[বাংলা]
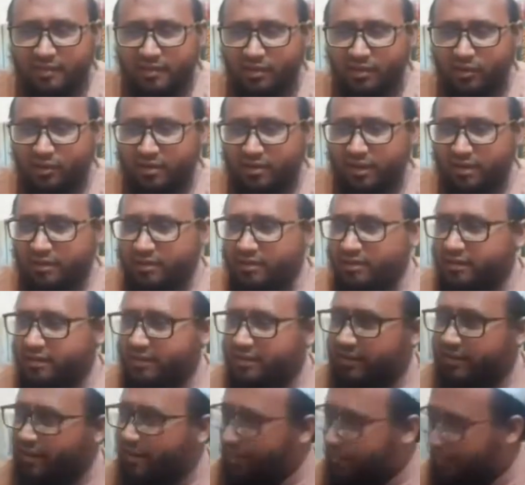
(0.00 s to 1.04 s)
অর্থাৎ
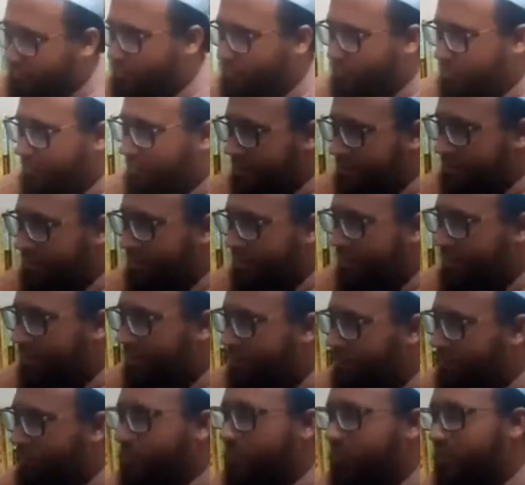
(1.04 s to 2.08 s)
কাজের সুবিধার্থে
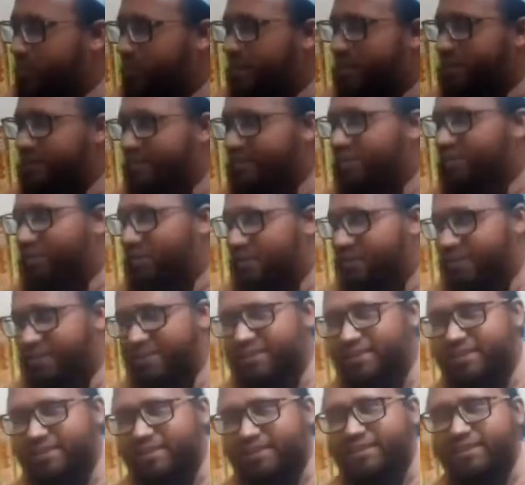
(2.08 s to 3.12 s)
বিভিন্ন জায়গায় যেতে হয়
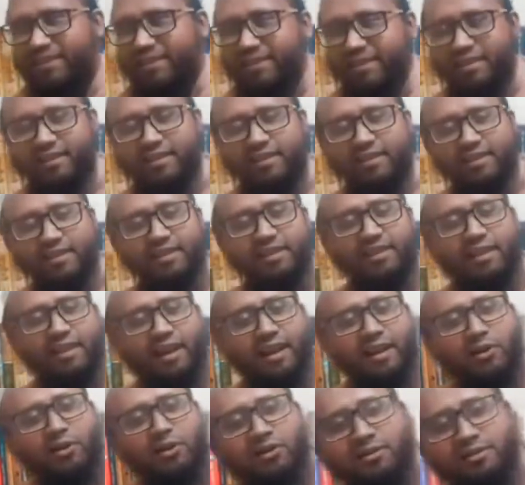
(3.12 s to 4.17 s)

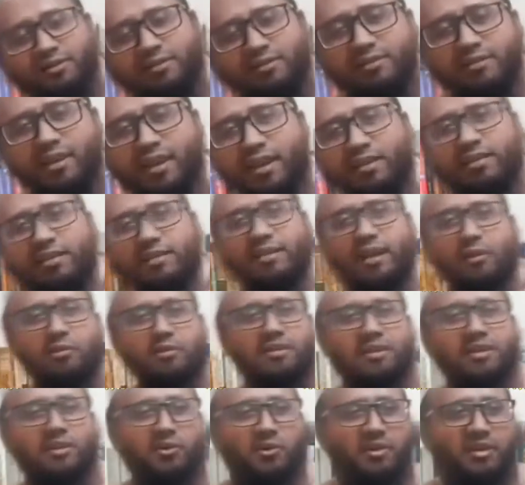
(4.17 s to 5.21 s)
এখন এসি
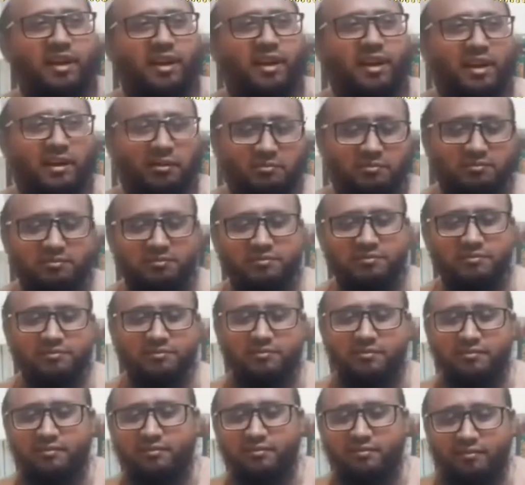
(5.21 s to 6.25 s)
সার্ভিসিং করতে গেলাম
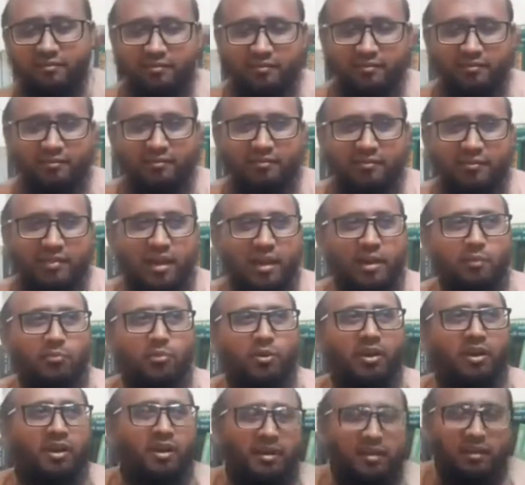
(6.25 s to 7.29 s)

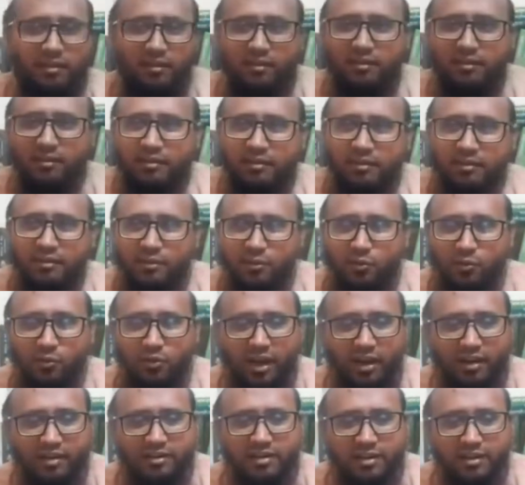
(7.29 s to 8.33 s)
এরপরে কোনো
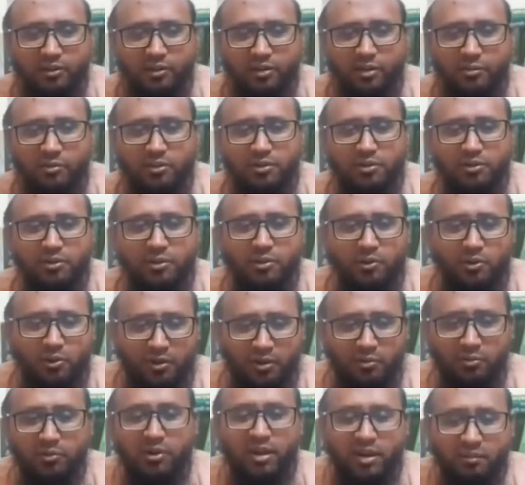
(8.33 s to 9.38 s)
নারীর সাথে কথা বলতে হলো
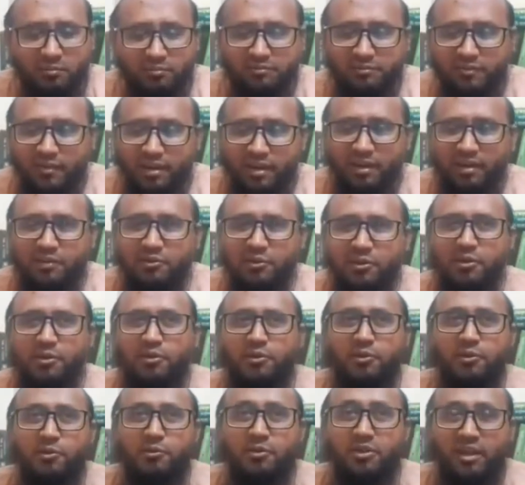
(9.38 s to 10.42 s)
কথা বললাম এটা
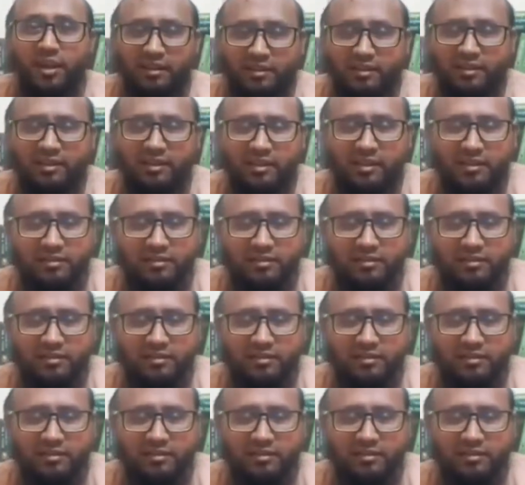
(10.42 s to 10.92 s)
শরীয়তে অনুমতি আছে কি